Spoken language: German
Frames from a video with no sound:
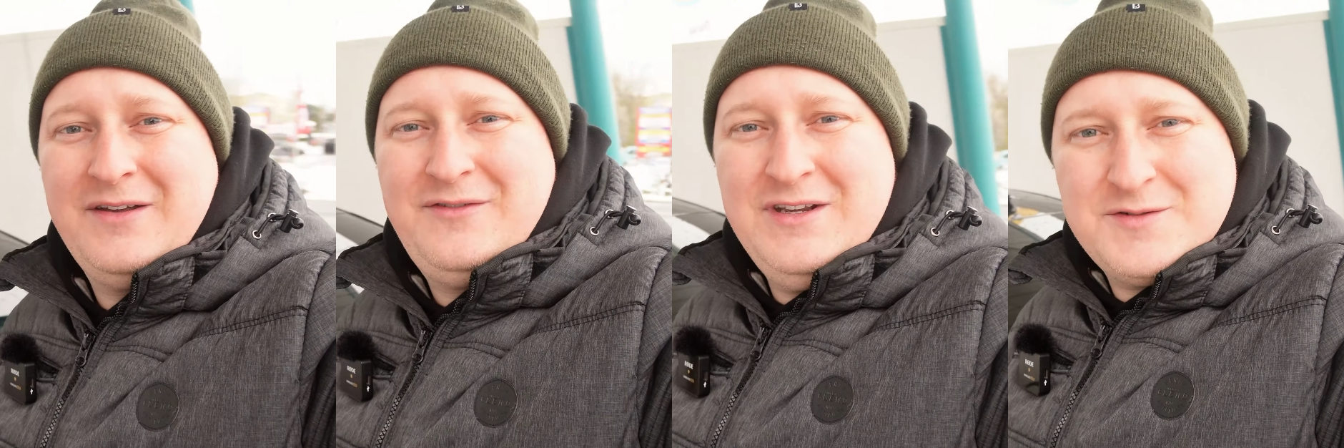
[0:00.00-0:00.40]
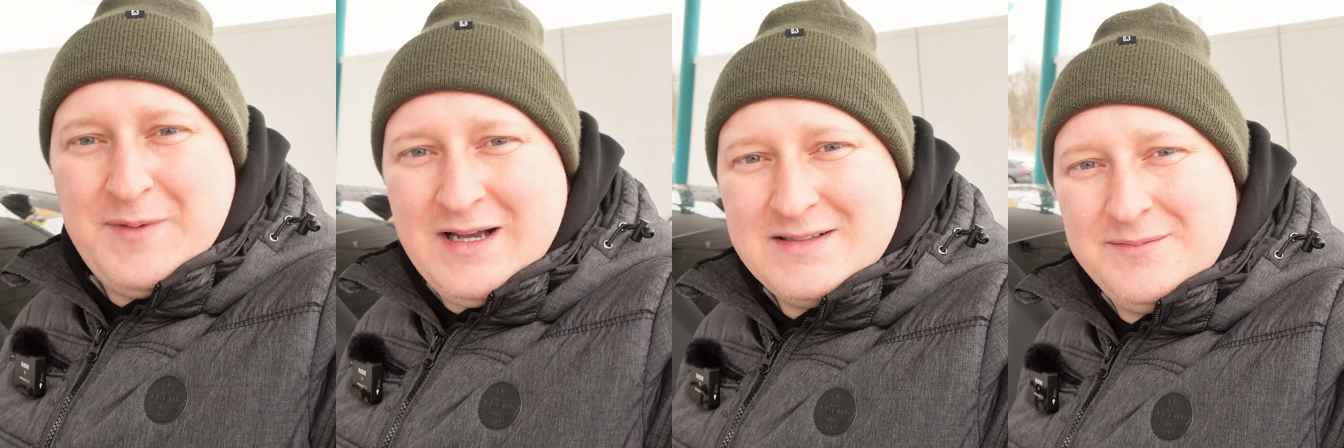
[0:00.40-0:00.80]
Viel
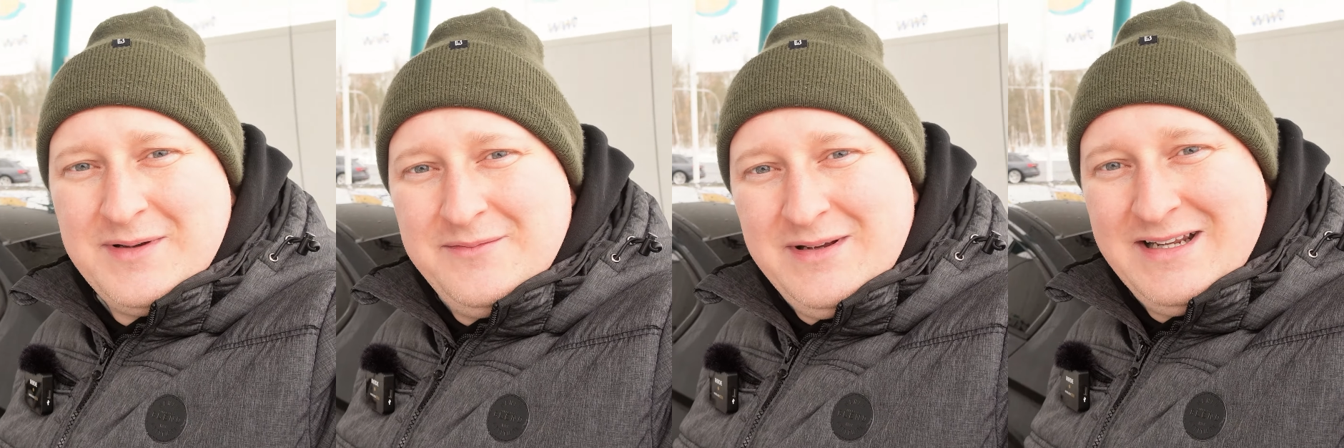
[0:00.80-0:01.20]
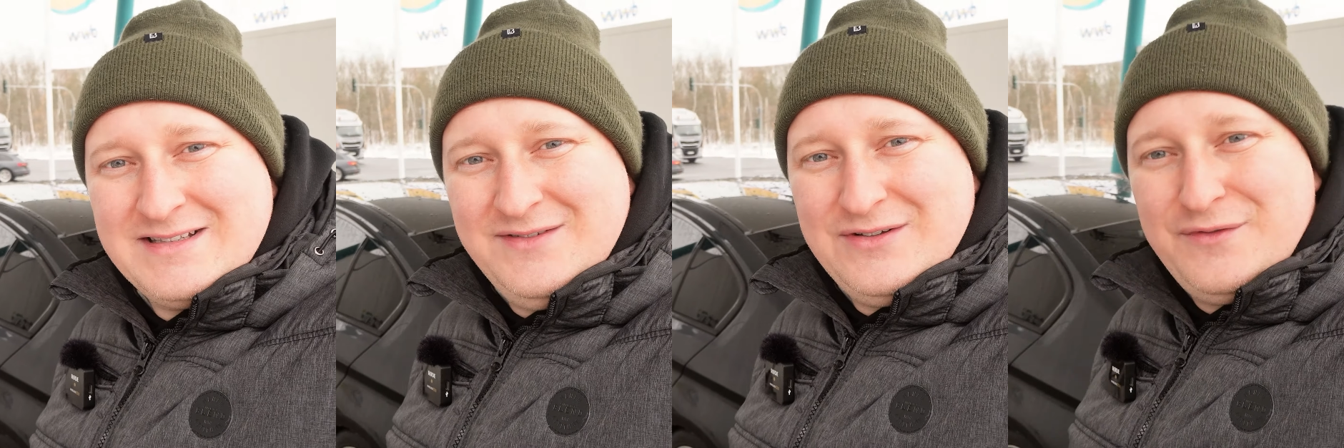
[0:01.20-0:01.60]
Spaß beim
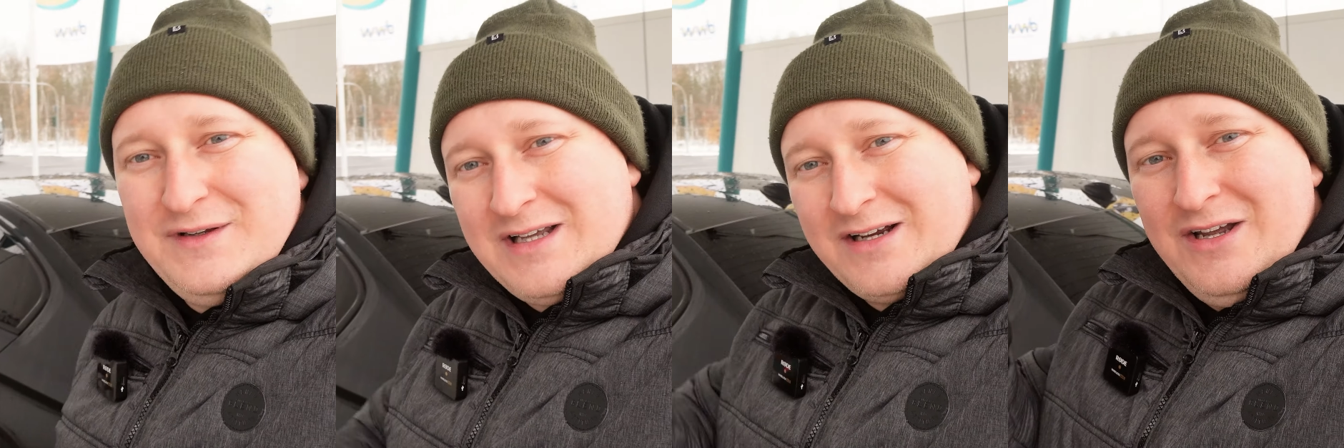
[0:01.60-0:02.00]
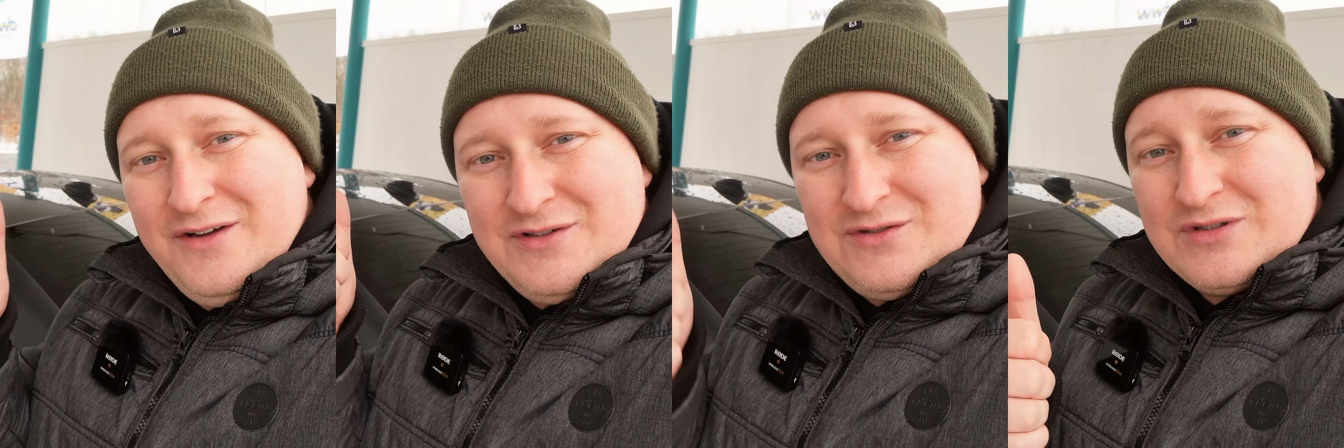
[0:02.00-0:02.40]
nächsten Video. Vielen Dank
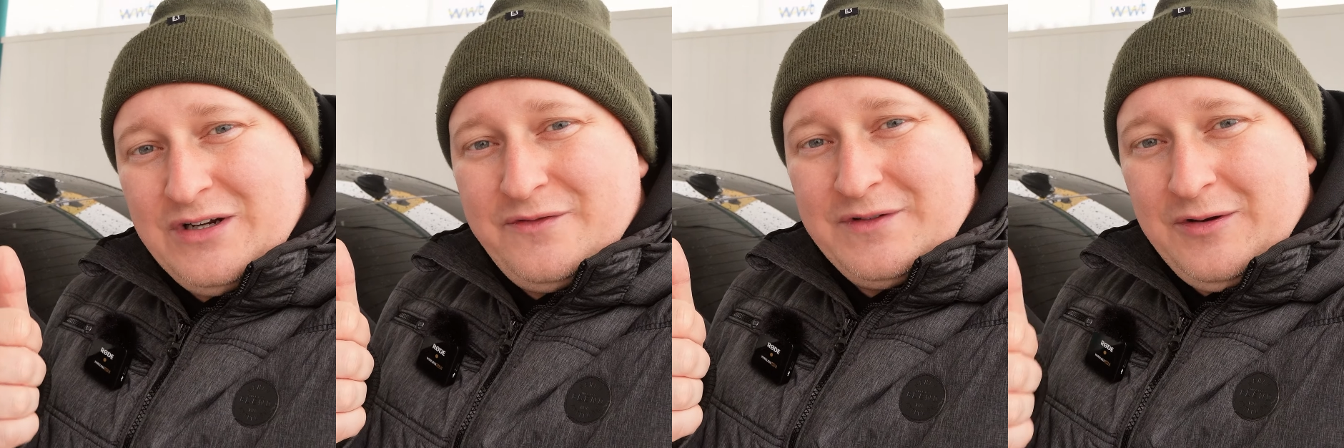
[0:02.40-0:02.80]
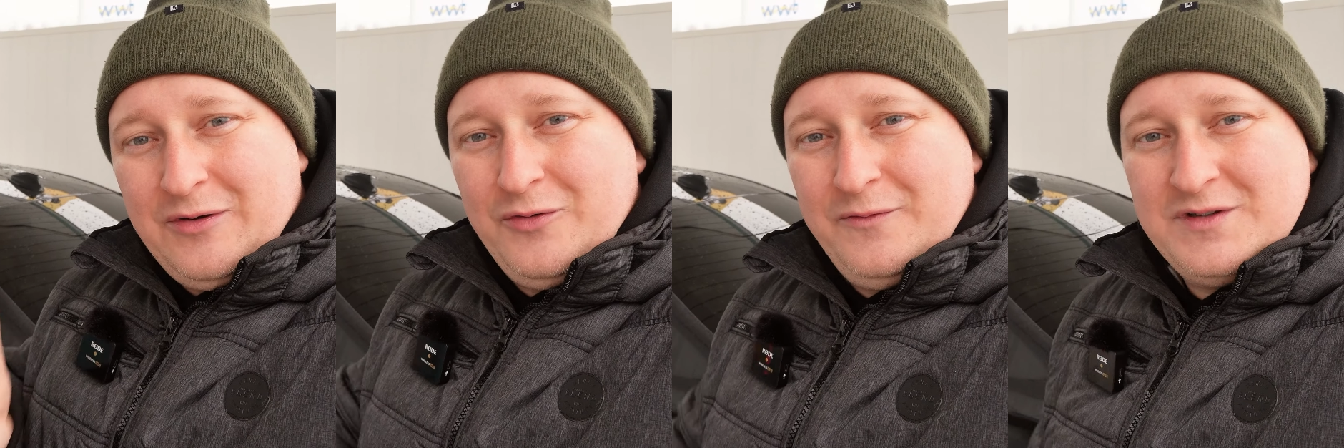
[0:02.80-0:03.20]
fürs Zuschauen. Daumen
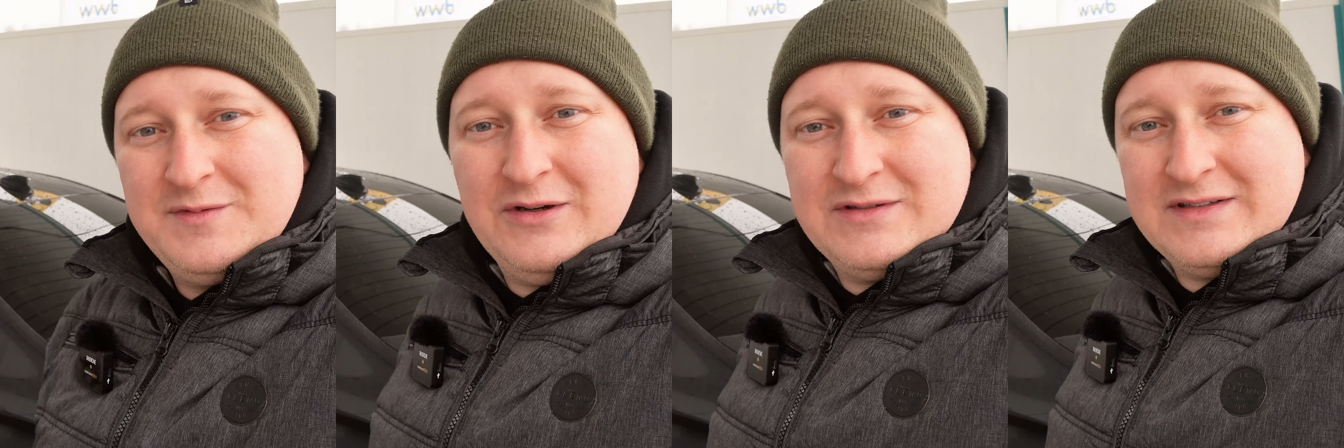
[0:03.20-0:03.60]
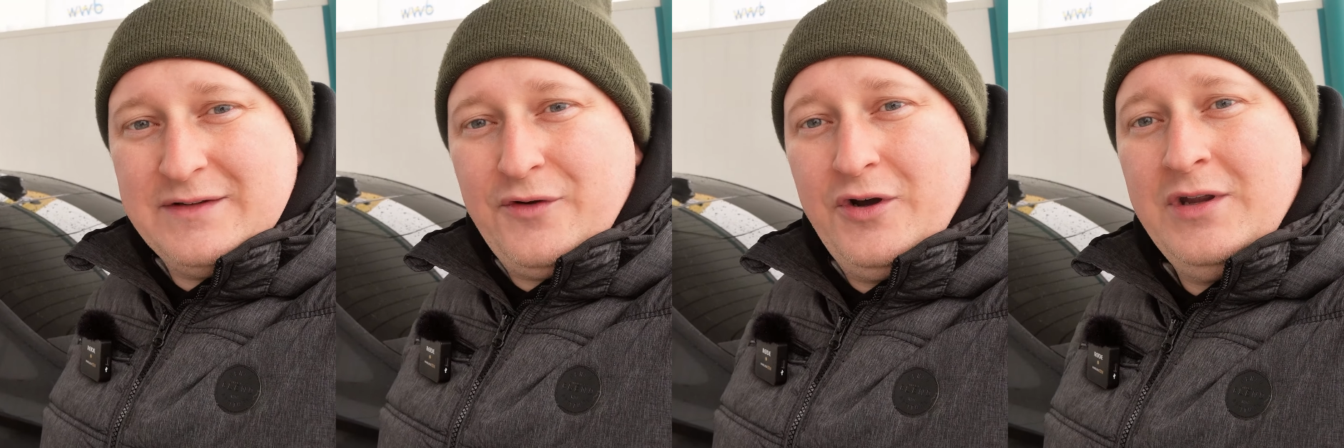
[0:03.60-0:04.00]
nach oben würde mich auch sehr, sehr
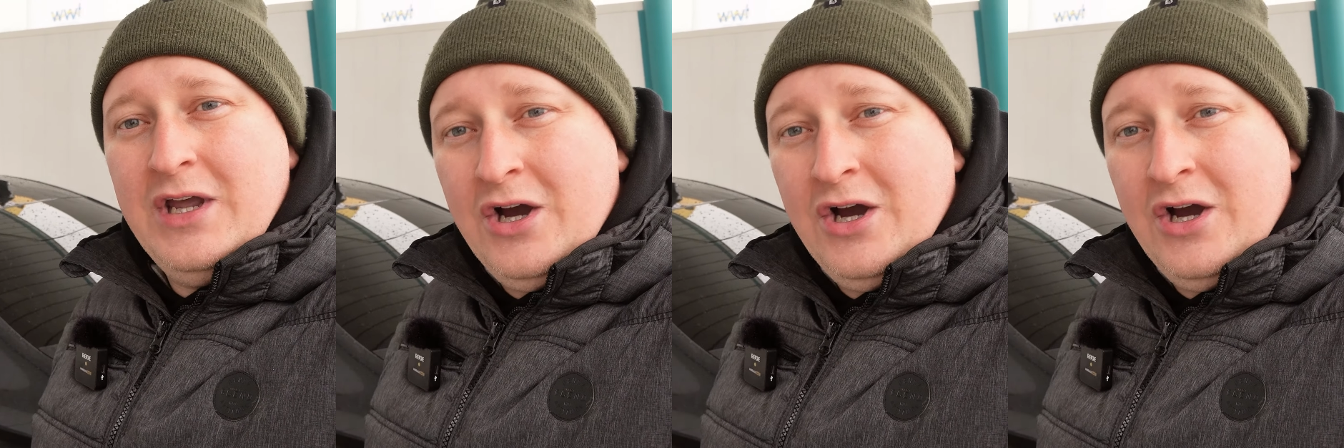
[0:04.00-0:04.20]
freuen.